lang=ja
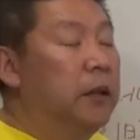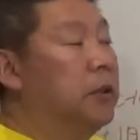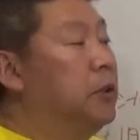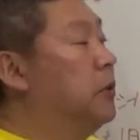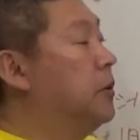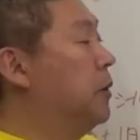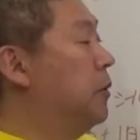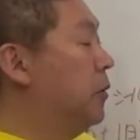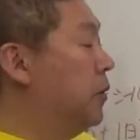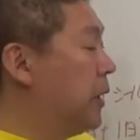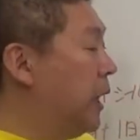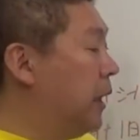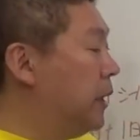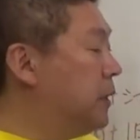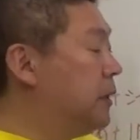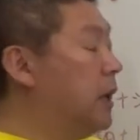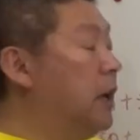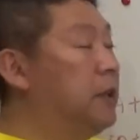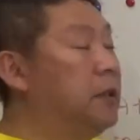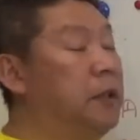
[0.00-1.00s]
ちょっと
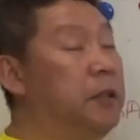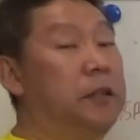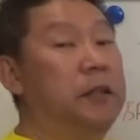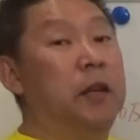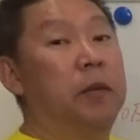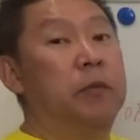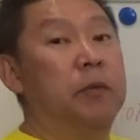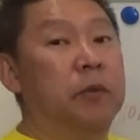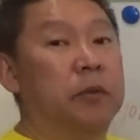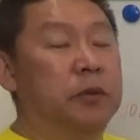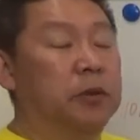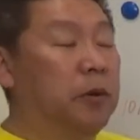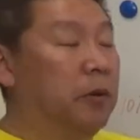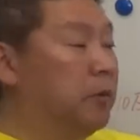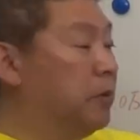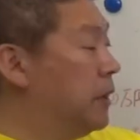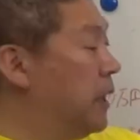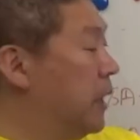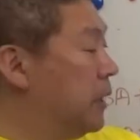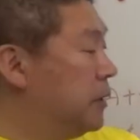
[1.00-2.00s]
決済システムもす
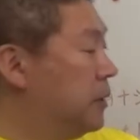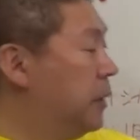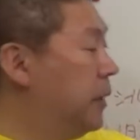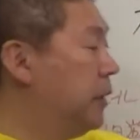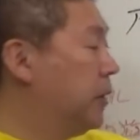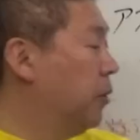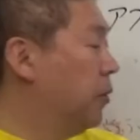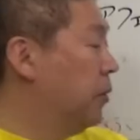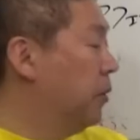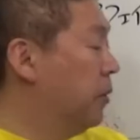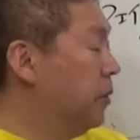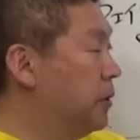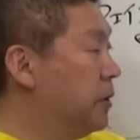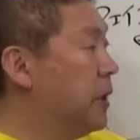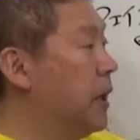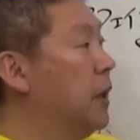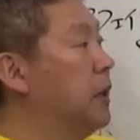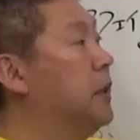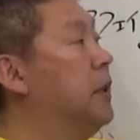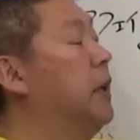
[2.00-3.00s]
ごく安いところを
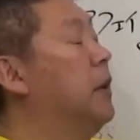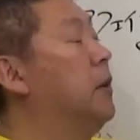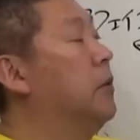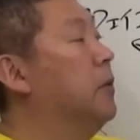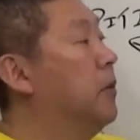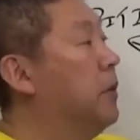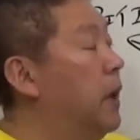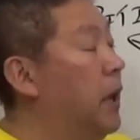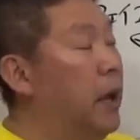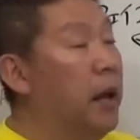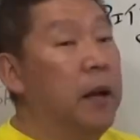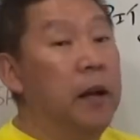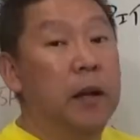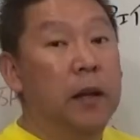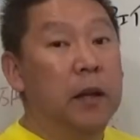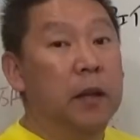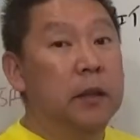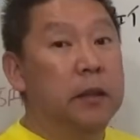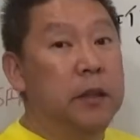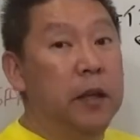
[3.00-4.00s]
使っているので、
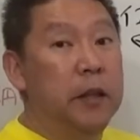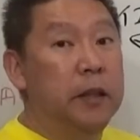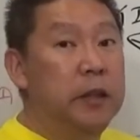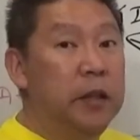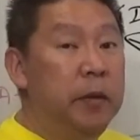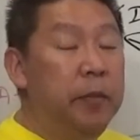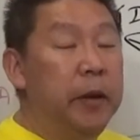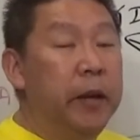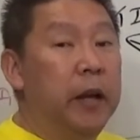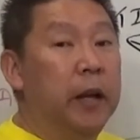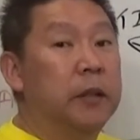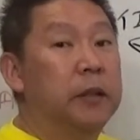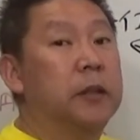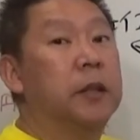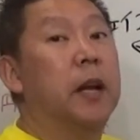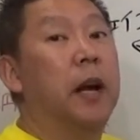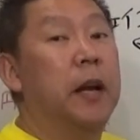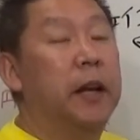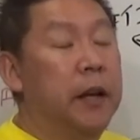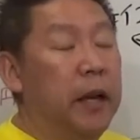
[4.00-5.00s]
JCB が
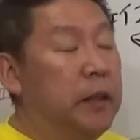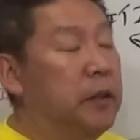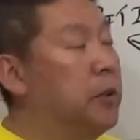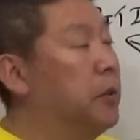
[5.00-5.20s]
使えない。